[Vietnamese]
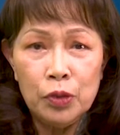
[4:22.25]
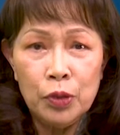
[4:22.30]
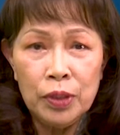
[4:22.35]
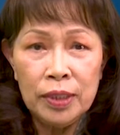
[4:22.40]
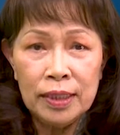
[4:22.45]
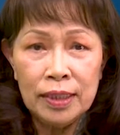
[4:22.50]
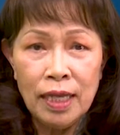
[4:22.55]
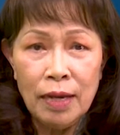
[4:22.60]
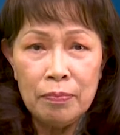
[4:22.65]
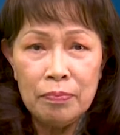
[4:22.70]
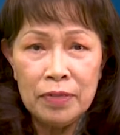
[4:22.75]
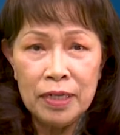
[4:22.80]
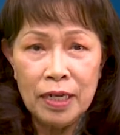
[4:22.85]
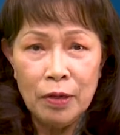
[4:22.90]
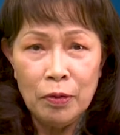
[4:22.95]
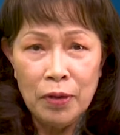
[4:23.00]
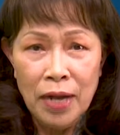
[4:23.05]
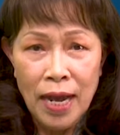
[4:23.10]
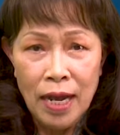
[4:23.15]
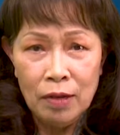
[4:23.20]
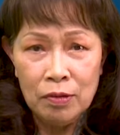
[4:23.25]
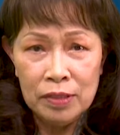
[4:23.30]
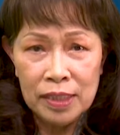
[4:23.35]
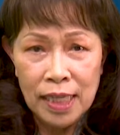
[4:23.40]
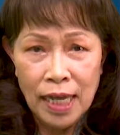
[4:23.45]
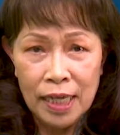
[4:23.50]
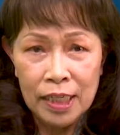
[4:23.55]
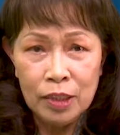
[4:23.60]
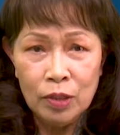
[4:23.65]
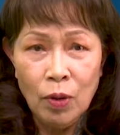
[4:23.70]
chuyên tâm cầu đạo
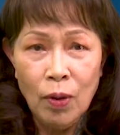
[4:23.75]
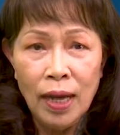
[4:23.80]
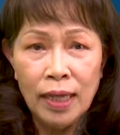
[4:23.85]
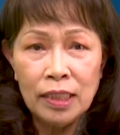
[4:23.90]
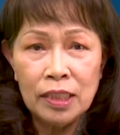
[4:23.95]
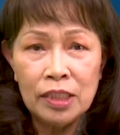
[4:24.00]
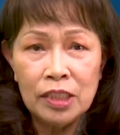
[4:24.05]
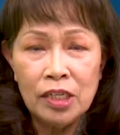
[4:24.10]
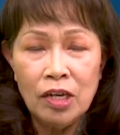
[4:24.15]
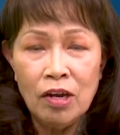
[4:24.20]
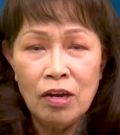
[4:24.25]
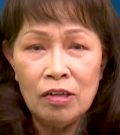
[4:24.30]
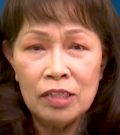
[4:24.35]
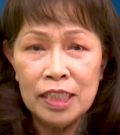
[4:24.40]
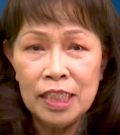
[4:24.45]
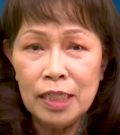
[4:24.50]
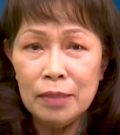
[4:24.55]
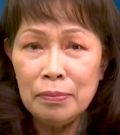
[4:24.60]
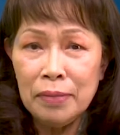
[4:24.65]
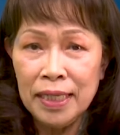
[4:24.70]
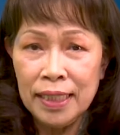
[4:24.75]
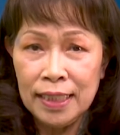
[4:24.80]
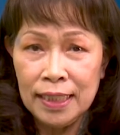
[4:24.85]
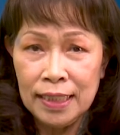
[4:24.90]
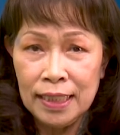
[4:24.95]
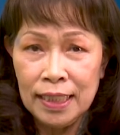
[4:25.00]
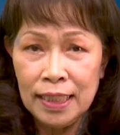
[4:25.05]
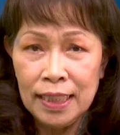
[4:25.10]
giải thoát cho chính mình.